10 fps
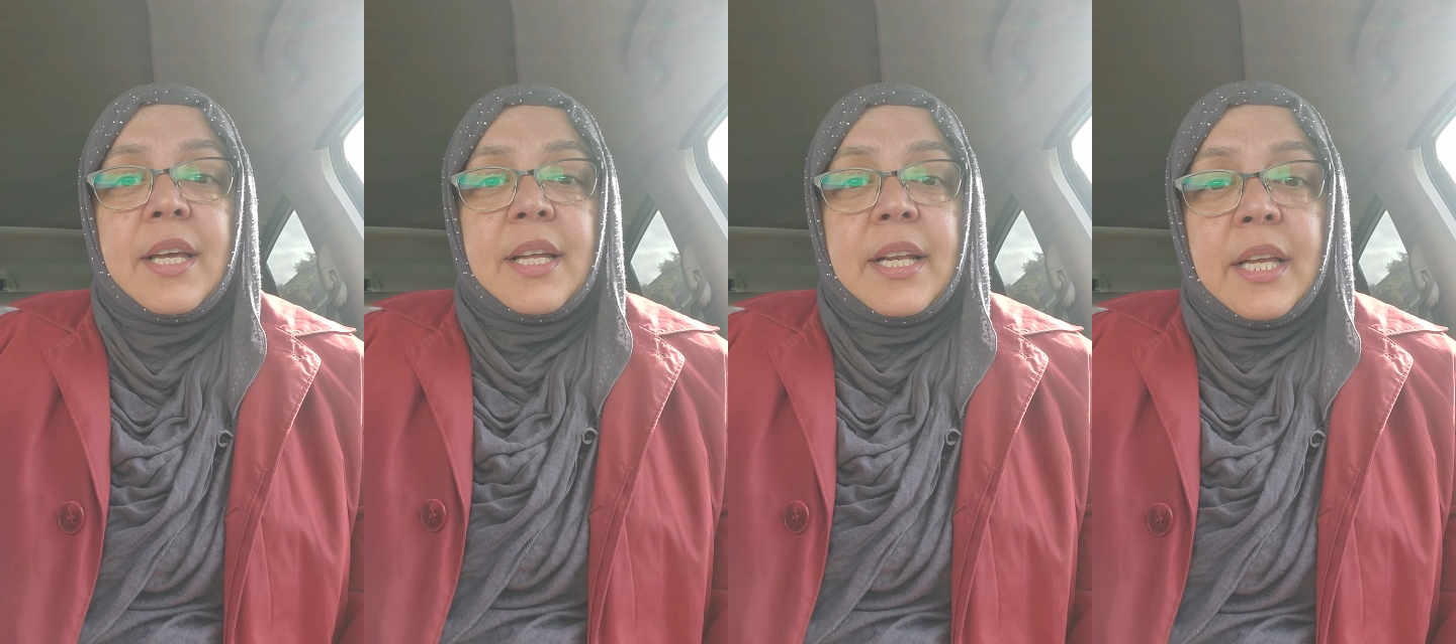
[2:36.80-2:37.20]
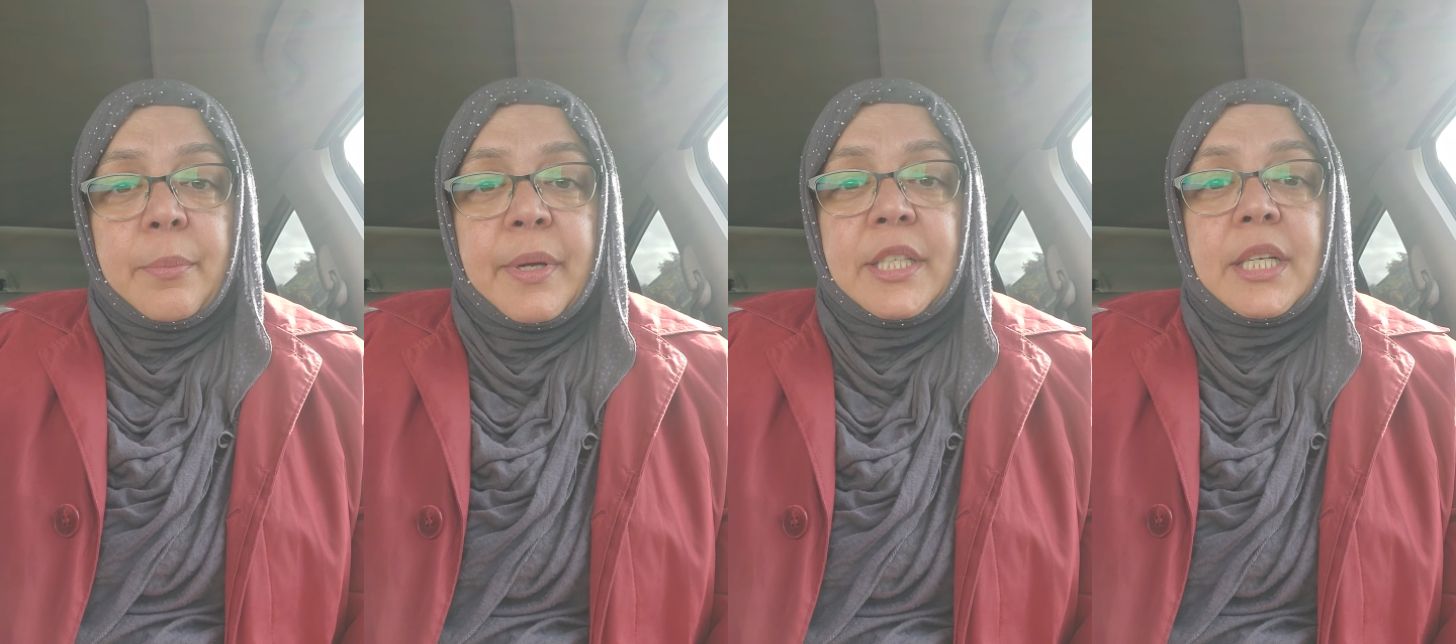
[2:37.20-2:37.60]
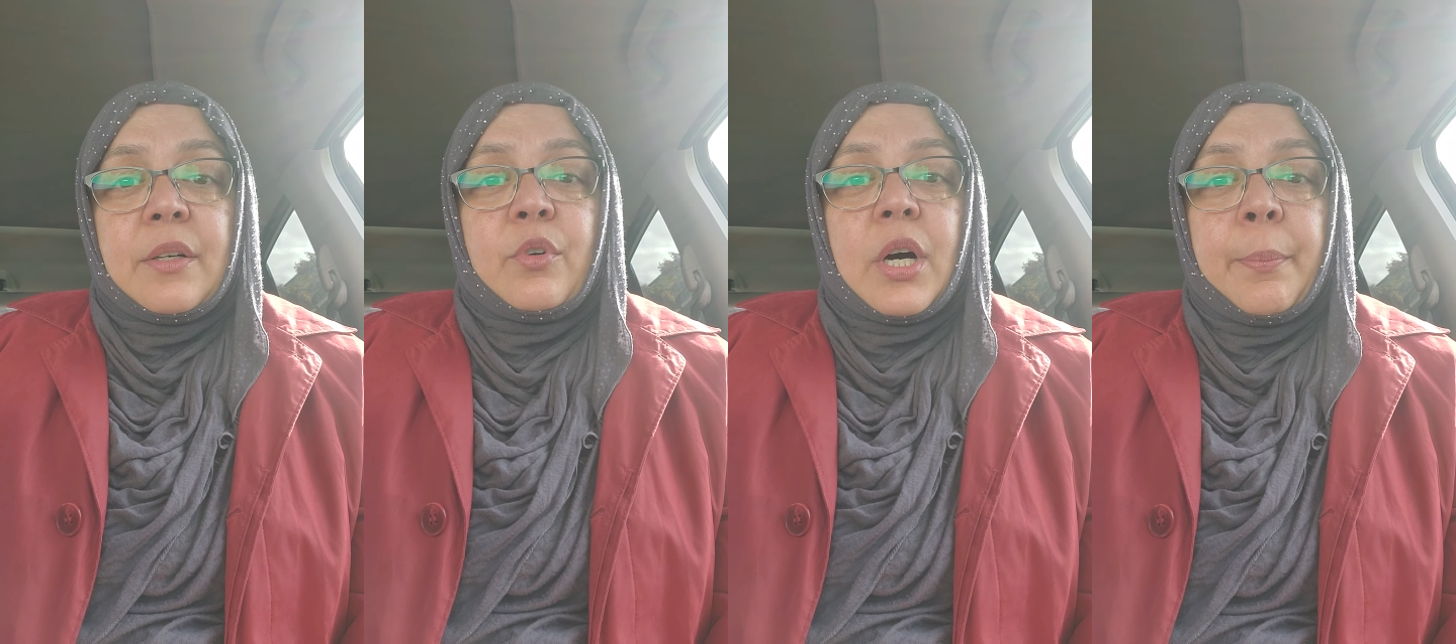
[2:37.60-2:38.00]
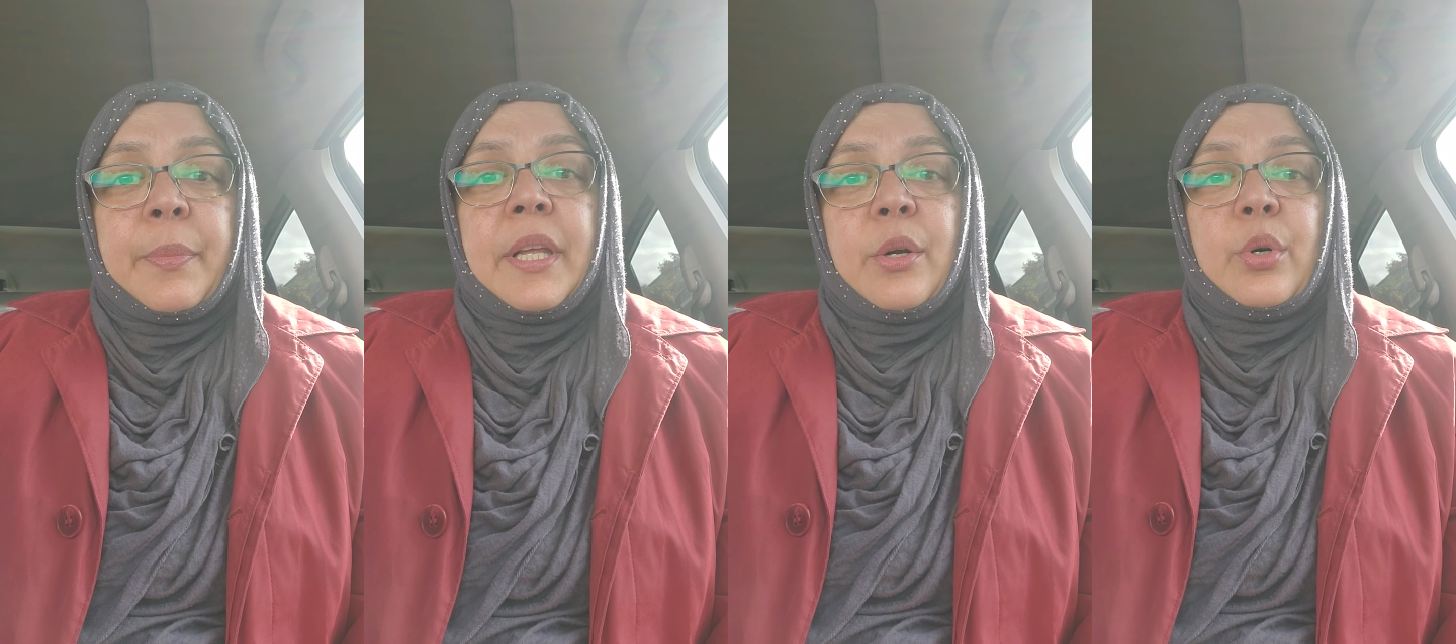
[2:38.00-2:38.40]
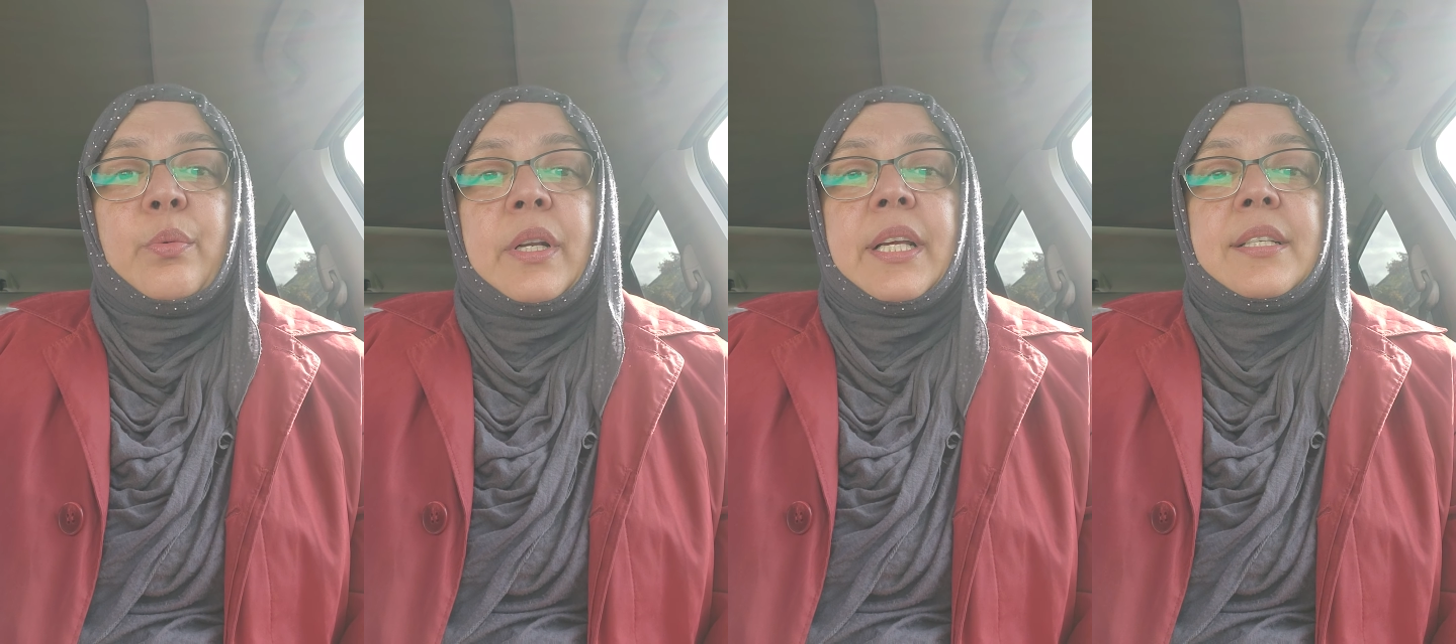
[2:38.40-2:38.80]
लेकिन बेशक वो अपनी
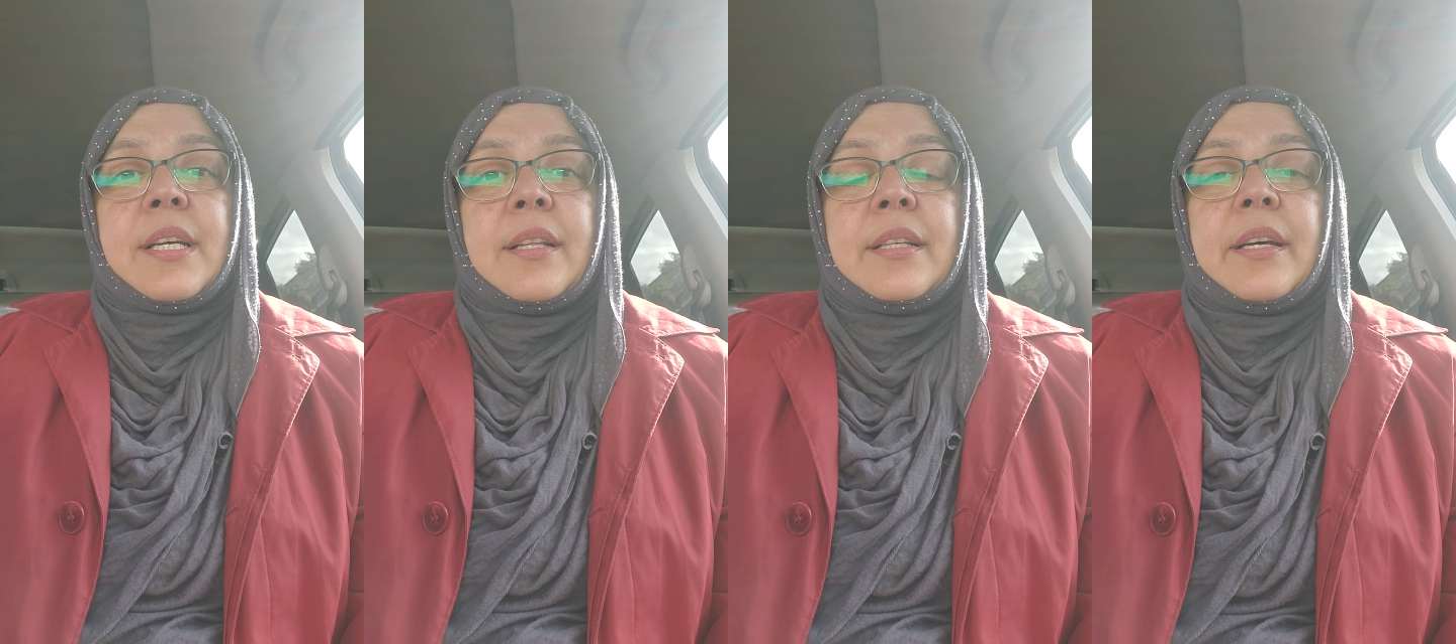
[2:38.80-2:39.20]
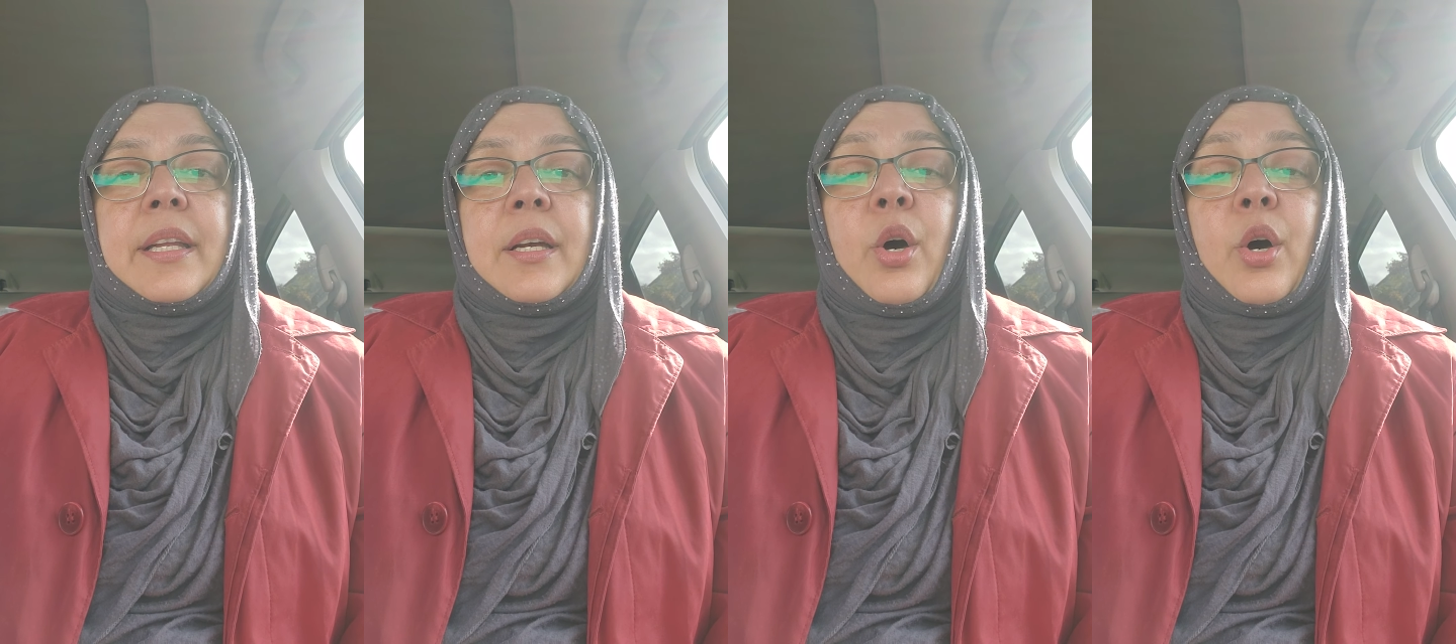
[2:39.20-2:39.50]
गुडविल के साथ करिए